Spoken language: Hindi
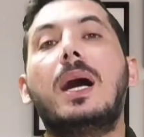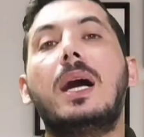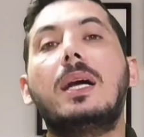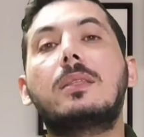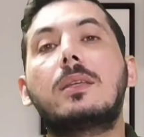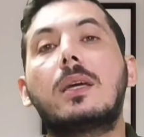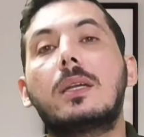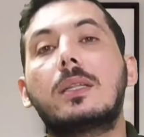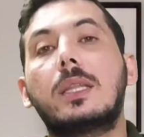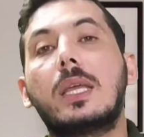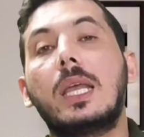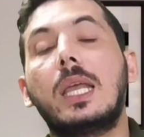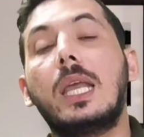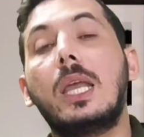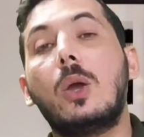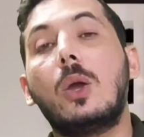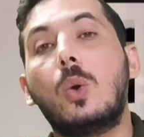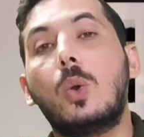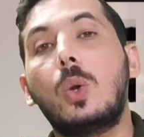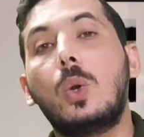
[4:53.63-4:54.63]
बात करते
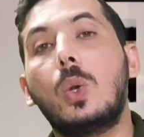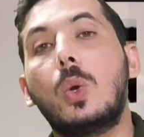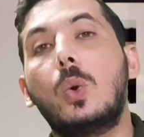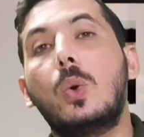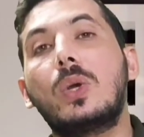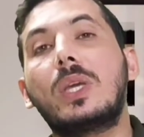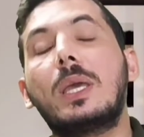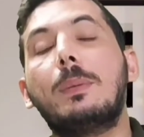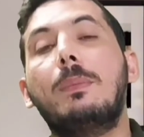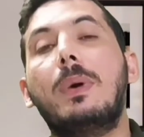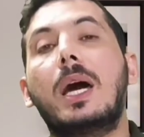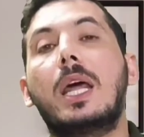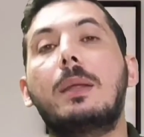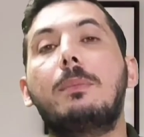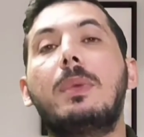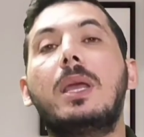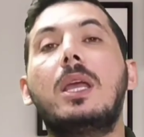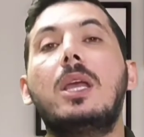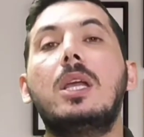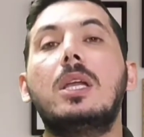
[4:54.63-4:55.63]
हैं उन लोगों के बारे
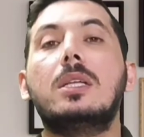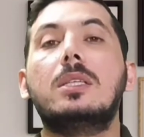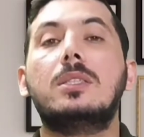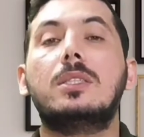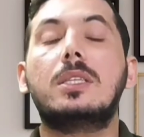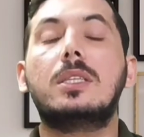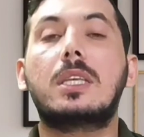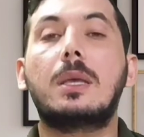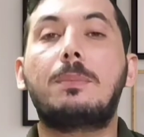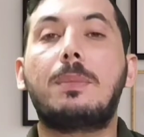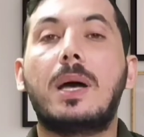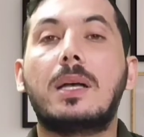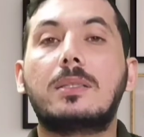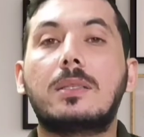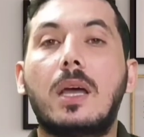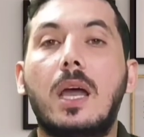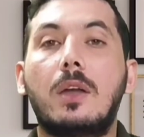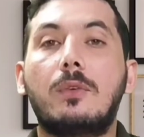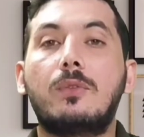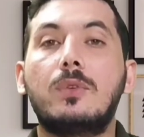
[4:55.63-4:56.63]
में जिसके पास
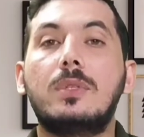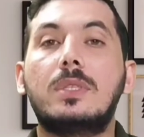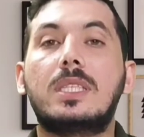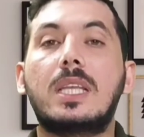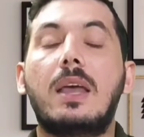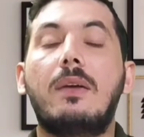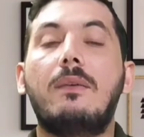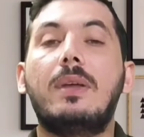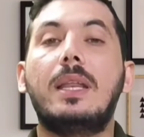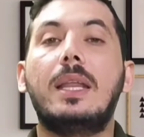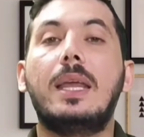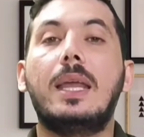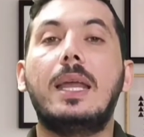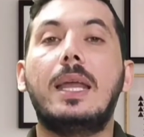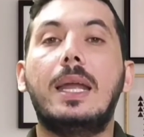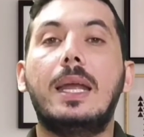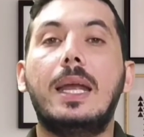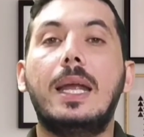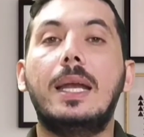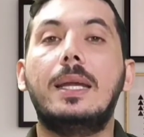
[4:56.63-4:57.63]
आईफोन सेवन है
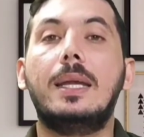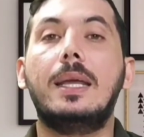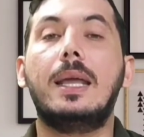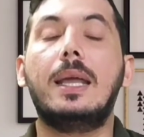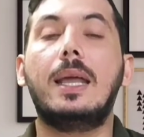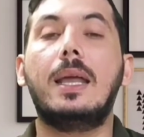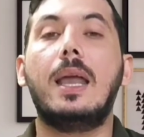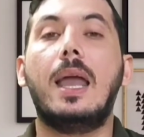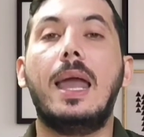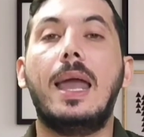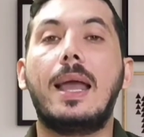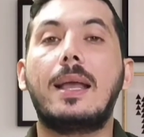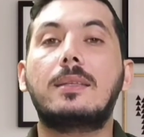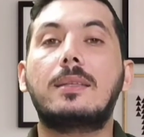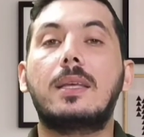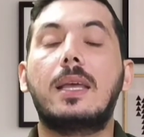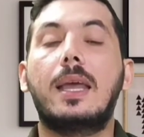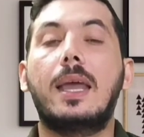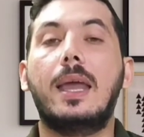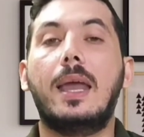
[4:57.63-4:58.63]
एट है
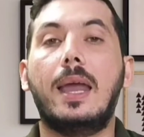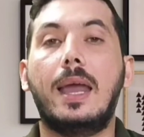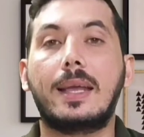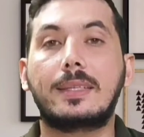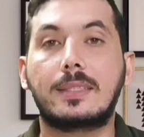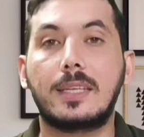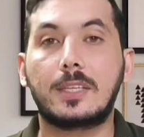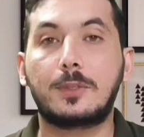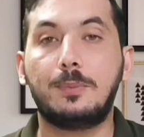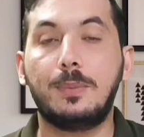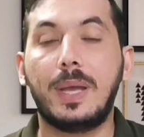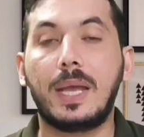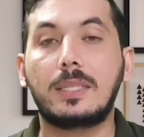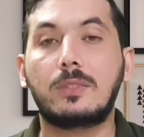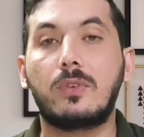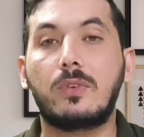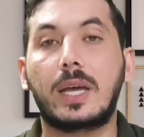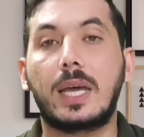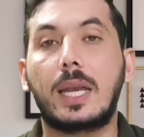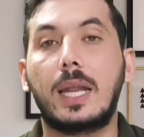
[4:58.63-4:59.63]
एक्स है एक्स एस
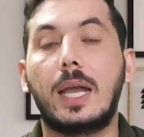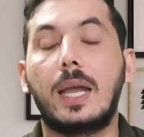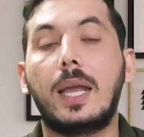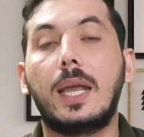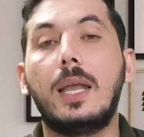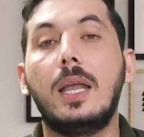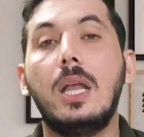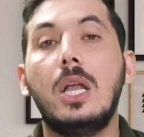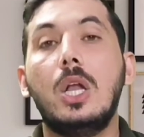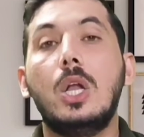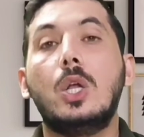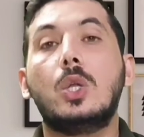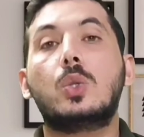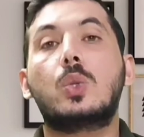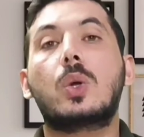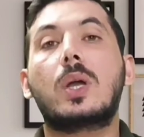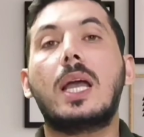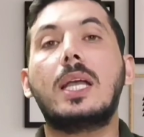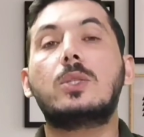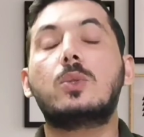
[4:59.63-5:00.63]
मैक्स वगैरह है
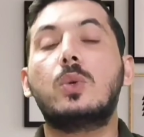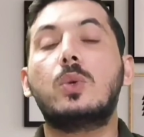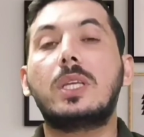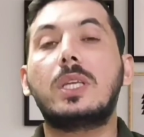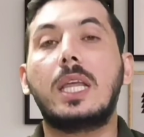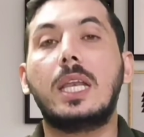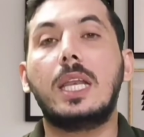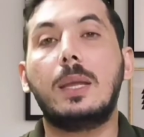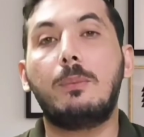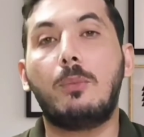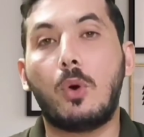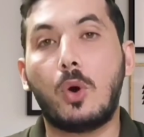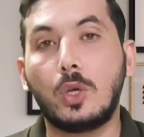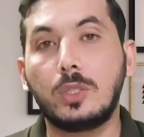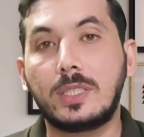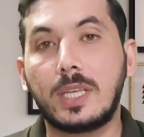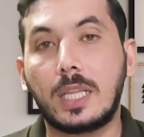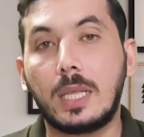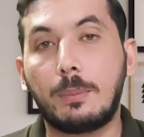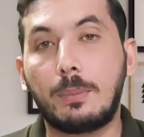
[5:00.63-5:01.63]
तो गाइज़ उनके लिए बहुत
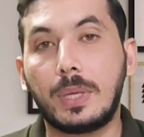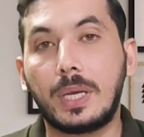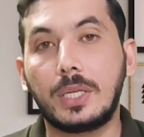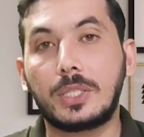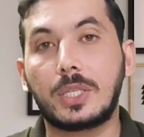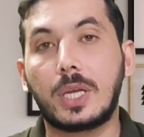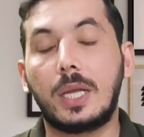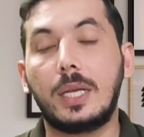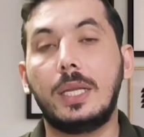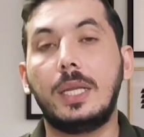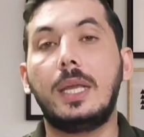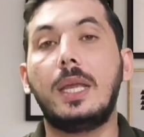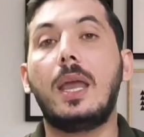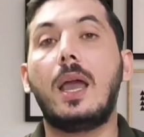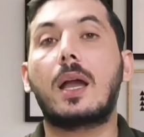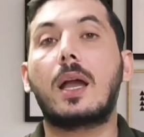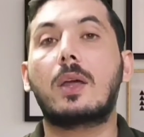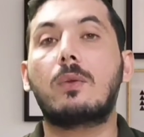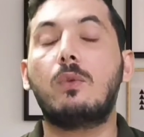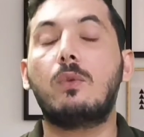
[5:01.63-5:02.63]
ज़्यादा परेशानी है
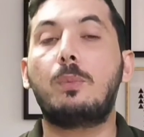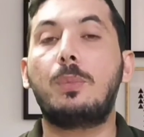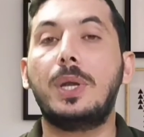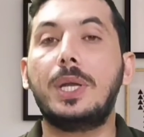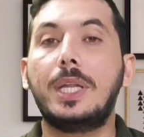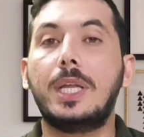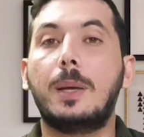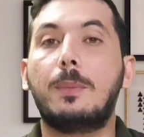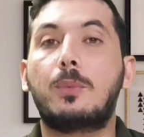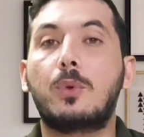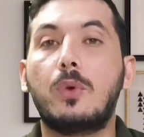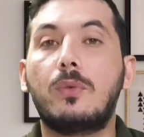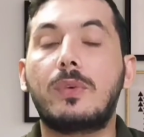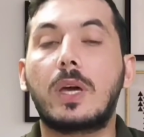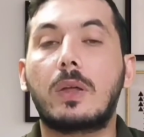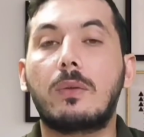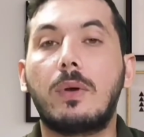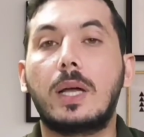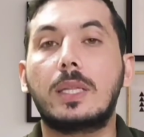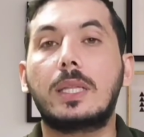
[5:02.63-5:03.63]
अगर वो पीटी अप्रूव
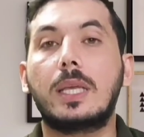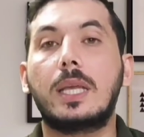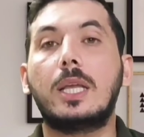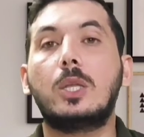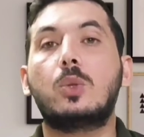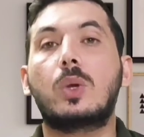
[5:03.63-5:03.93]
करवाते हैं